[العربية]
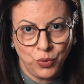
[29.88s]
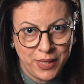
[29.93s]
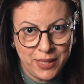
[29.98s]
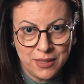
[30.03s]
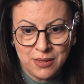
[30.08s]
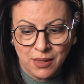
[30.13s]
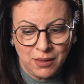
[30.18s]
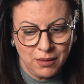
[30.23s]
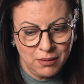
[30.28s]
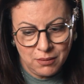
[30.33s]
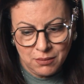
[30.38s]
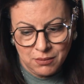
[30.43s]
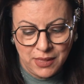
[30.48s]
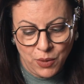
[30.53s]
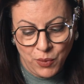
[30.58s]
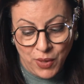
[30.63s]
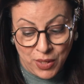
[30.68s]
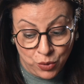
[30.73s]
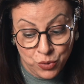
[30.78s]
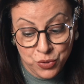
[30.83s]
كويسه
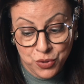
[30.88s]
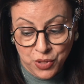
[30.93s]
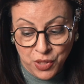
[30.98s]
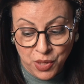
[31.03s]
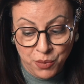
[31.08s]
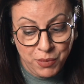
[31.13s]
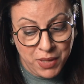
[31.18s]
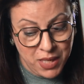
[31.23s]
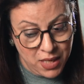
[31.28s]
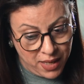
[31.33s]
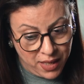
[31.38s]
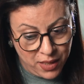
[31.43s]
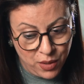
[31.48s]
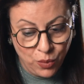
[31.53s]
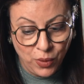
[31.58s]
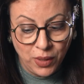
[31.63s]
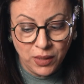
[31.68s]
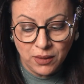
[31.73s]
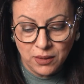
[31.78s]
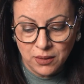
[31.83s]
لو هنعصر كميه
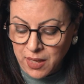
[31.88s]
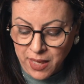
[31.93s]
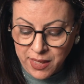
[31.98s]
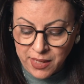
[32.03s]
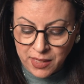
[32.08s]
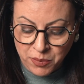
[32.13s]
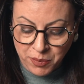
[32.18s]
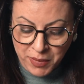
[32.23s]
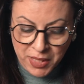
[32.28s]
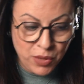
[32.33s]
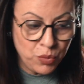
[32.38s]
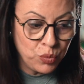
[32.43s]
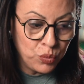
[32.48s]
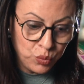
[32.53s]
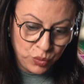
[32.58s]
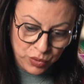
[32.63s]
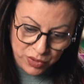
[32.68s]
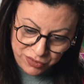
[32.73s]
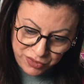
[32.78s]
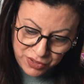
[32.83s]
حلوه هيتملي
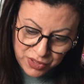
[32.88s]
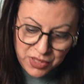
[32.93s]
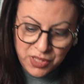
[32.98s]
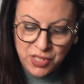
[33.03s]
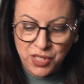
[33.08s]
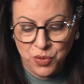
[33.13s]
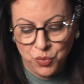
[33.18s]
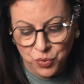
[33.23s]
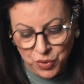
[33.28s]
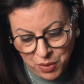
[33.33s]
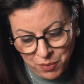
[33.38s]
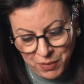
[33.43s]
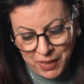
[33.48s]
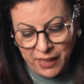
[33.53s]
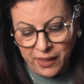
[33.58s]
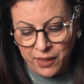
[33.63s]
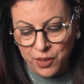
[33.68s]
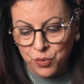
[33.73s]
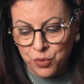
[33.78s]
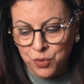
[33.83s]
ونفضيه
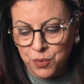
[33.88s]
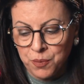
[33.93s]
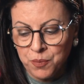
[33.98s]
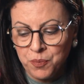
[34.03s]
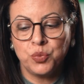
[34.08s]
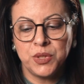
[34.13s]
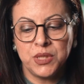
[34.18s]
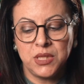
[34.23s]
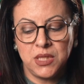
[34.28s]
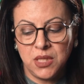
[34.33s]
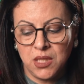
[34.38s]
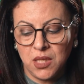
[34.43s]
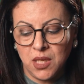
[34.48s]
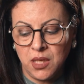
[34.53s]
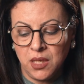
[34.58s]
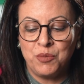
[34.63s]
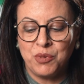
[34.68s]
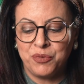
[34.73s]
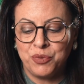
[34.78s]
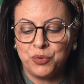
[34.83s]
ونملى غيره
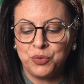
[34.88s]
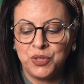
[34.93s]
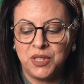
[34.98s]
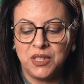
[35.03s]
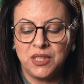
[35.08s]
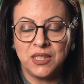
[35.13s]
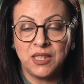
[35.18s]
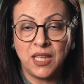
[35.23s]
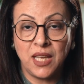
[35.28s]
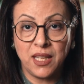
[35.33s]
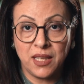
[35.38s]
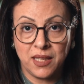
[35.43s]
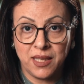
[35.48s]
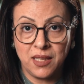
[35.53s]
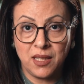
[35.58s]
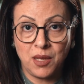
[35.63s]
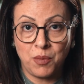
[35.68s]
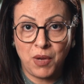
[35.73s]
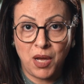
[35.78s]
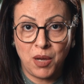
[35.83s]
ودي المفروض ان ده
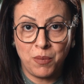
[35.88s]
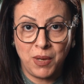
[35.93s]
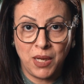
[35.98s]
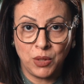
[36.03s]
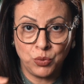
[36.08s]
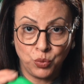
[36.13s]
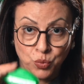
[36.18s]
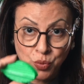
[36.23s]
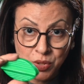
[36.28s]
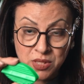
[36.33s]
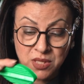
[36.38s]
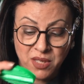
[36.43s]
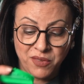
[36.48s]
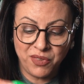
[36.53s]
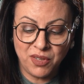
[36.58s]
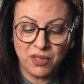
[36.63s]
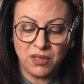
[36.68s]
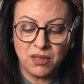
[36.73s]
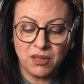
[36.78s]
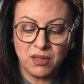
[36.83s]
كده مع بعض
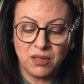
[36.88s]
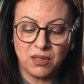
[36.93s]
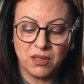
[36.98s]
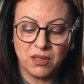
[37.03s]
وظيفه